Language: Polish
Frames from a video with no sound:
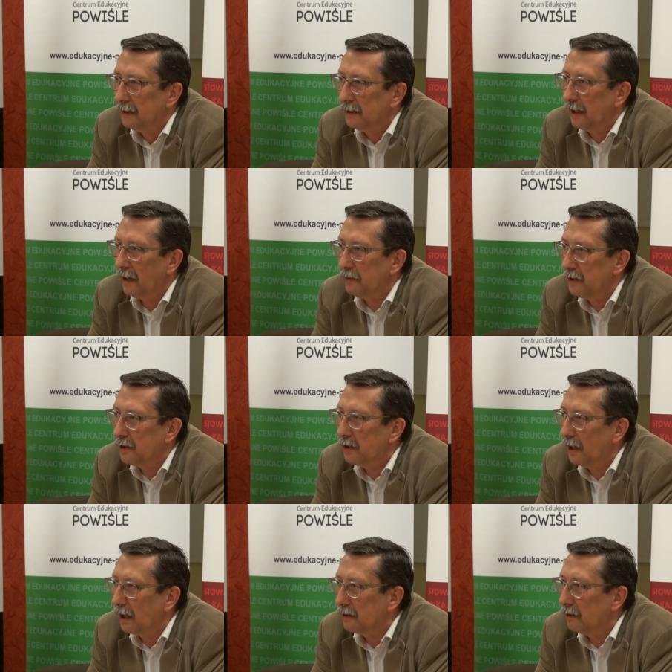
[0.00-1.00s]
jawi się
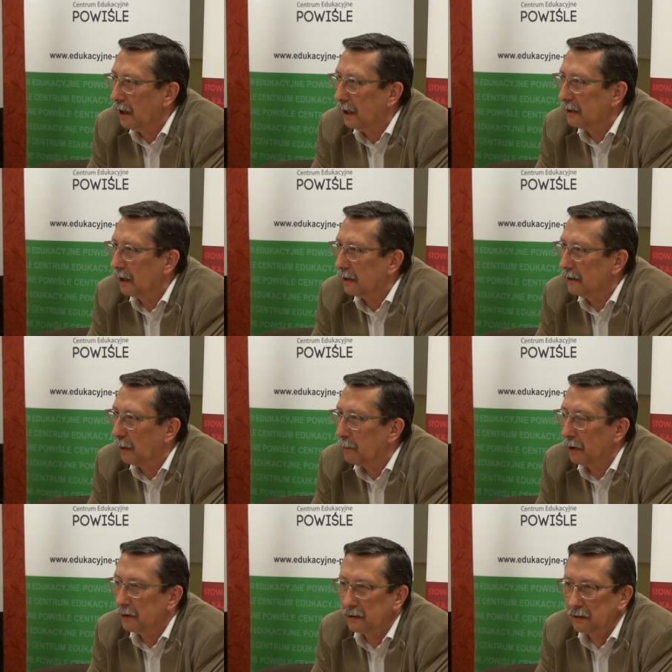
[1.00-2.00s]
jako atak na
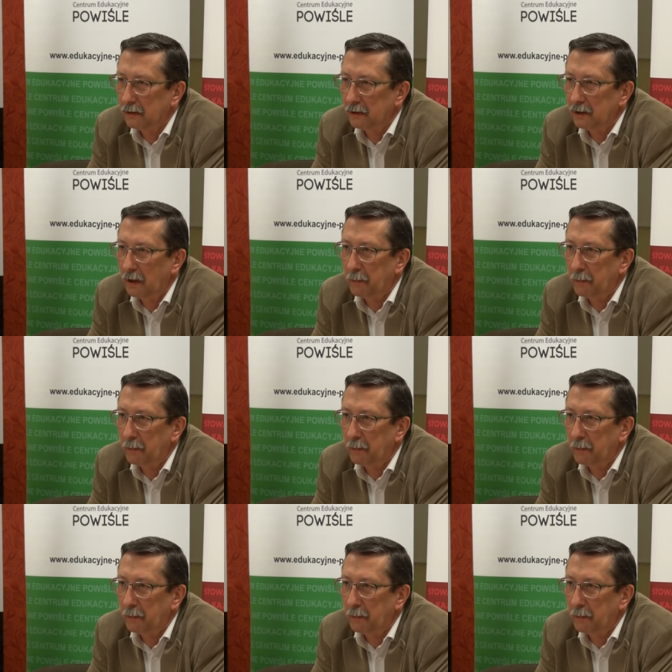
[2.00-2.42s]
polskość,